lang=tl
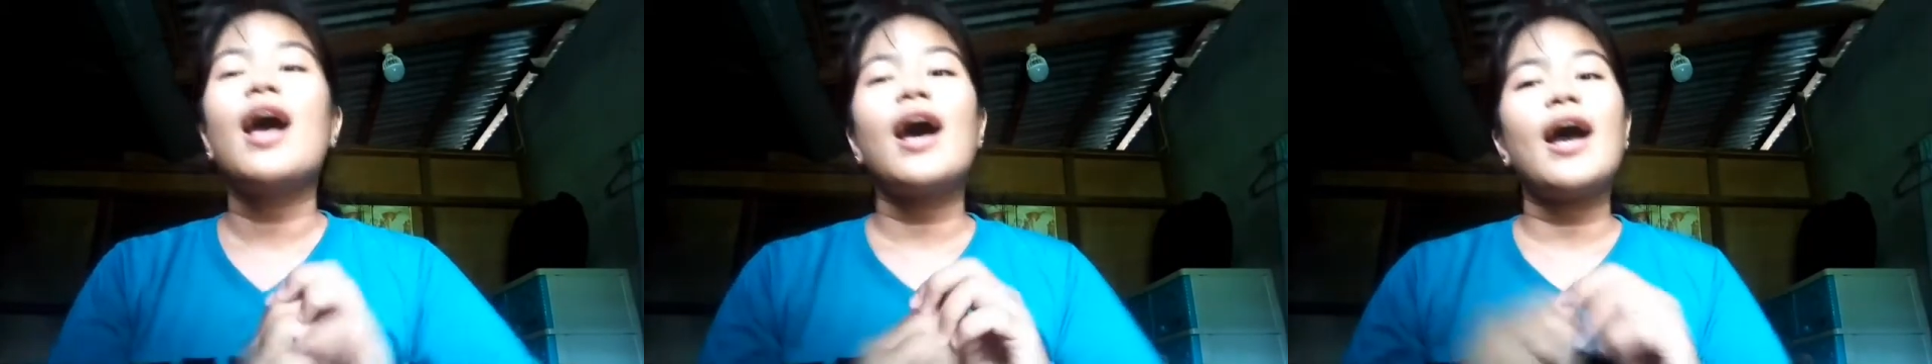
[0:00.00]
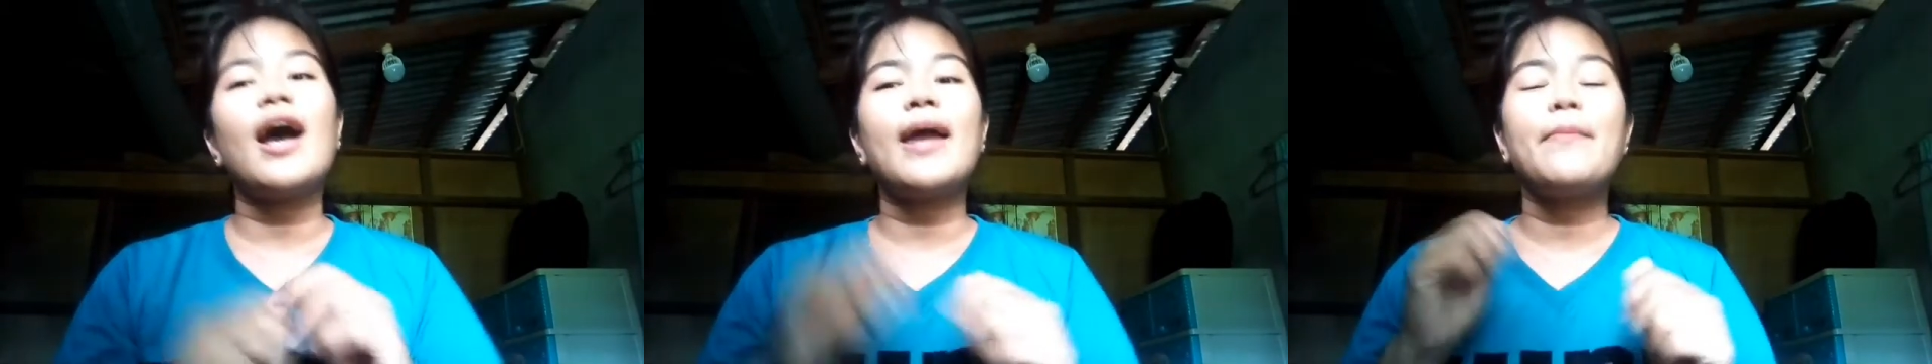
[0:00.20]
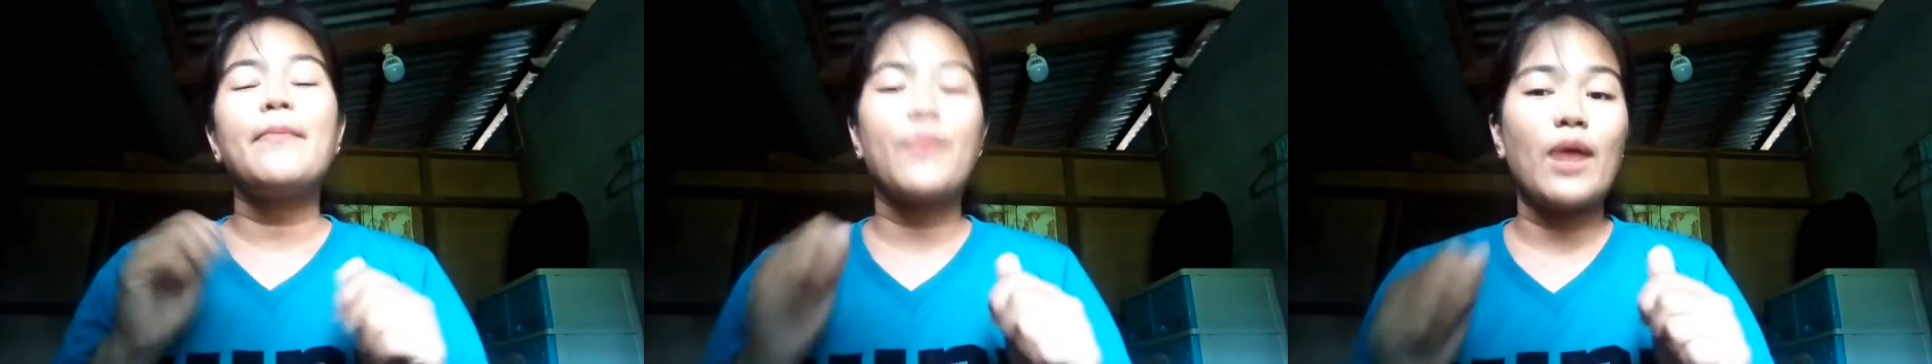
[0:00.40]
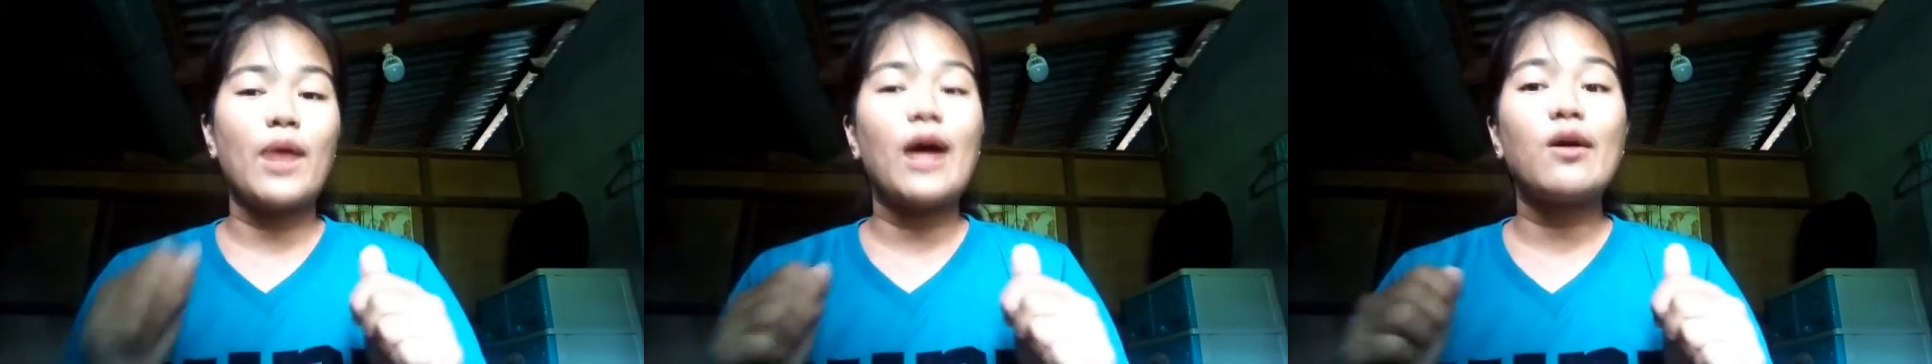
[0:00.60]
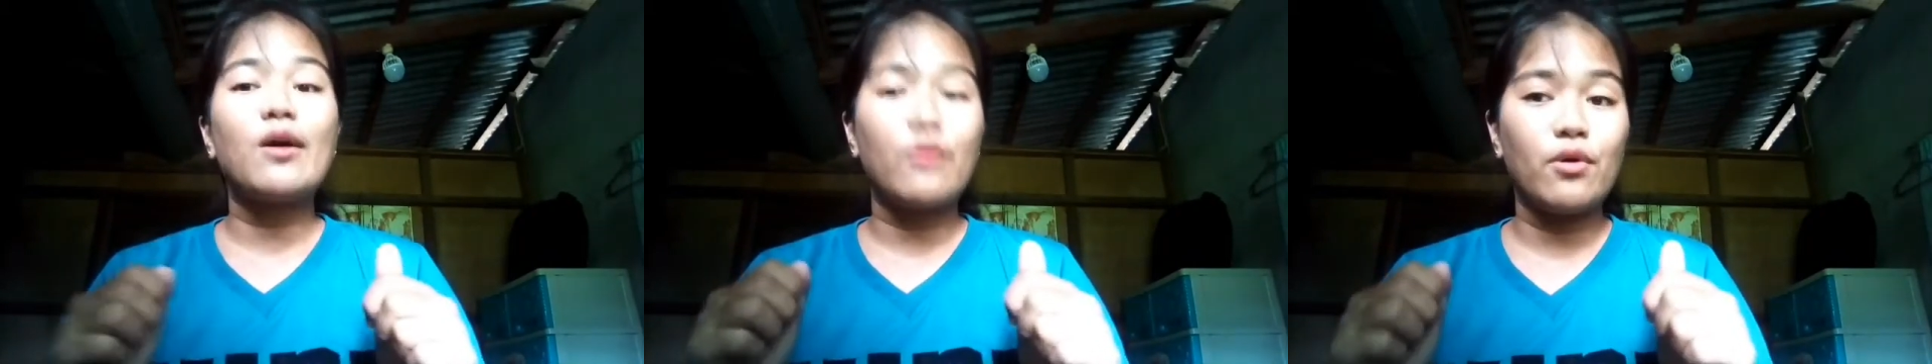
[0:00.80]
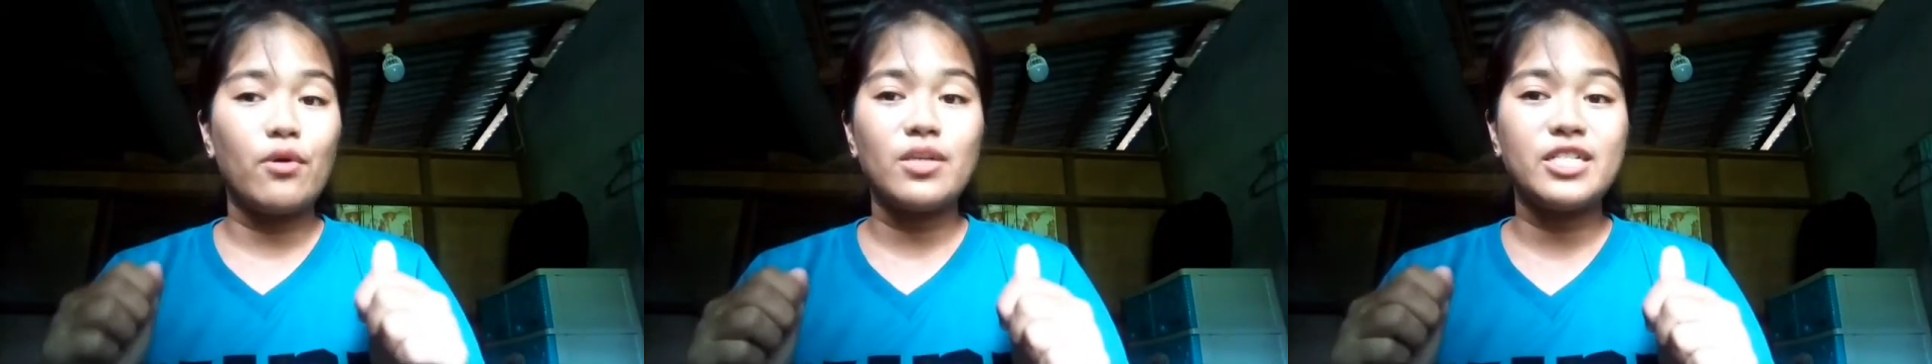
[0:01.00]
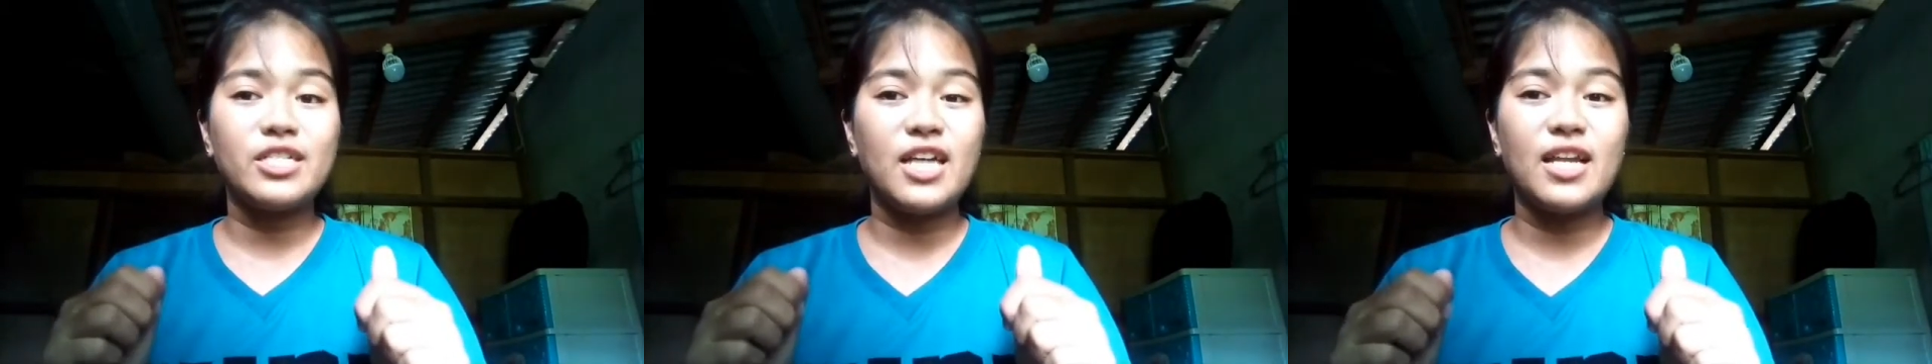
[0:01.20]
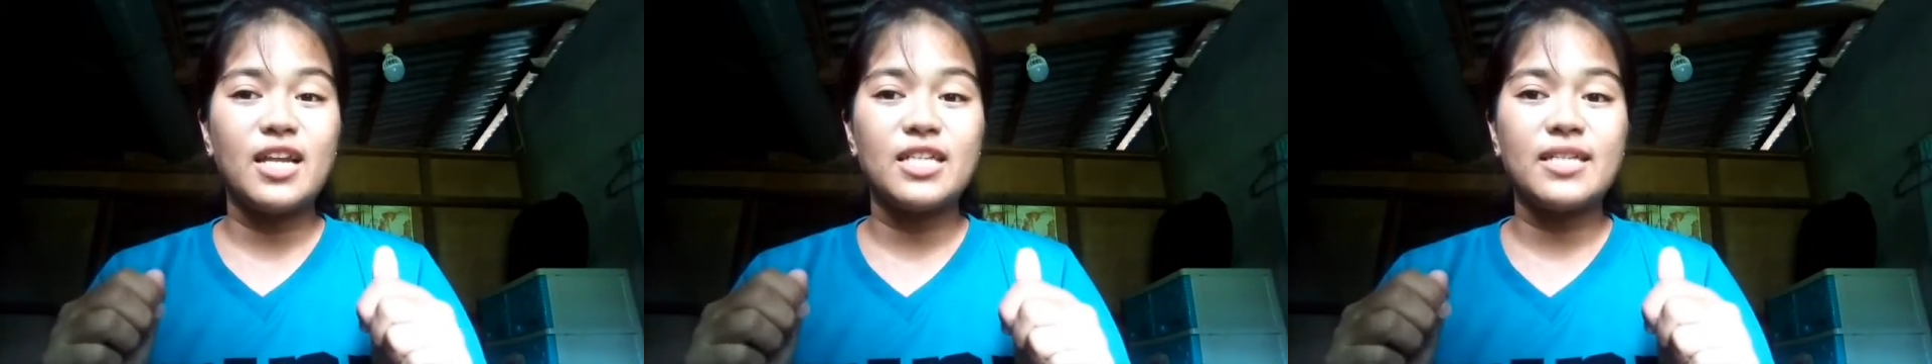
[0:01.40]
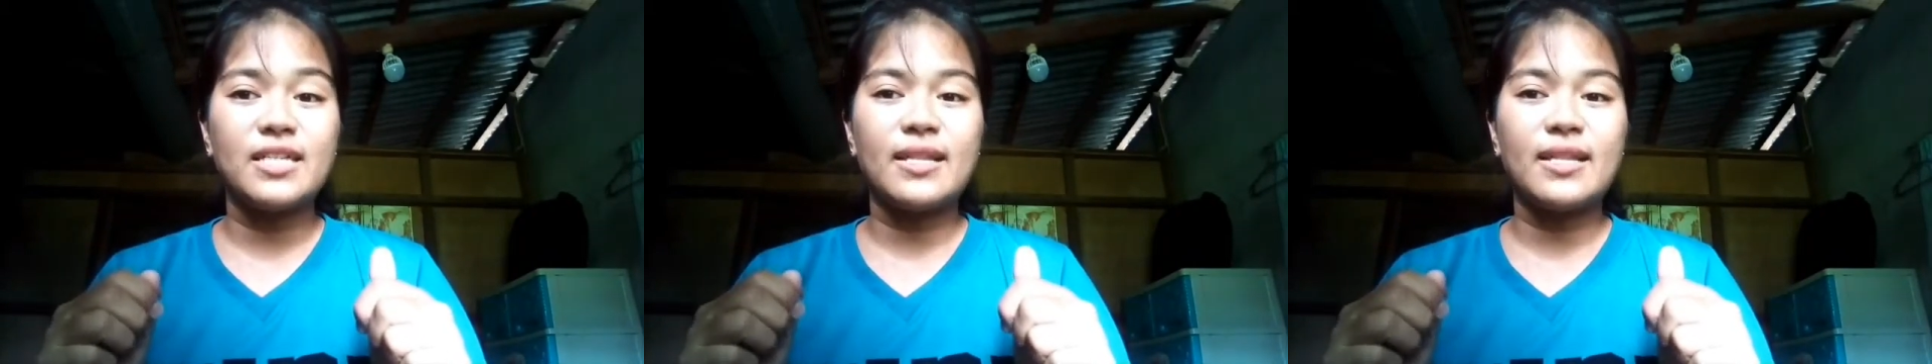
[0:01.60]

ay prank call challenge.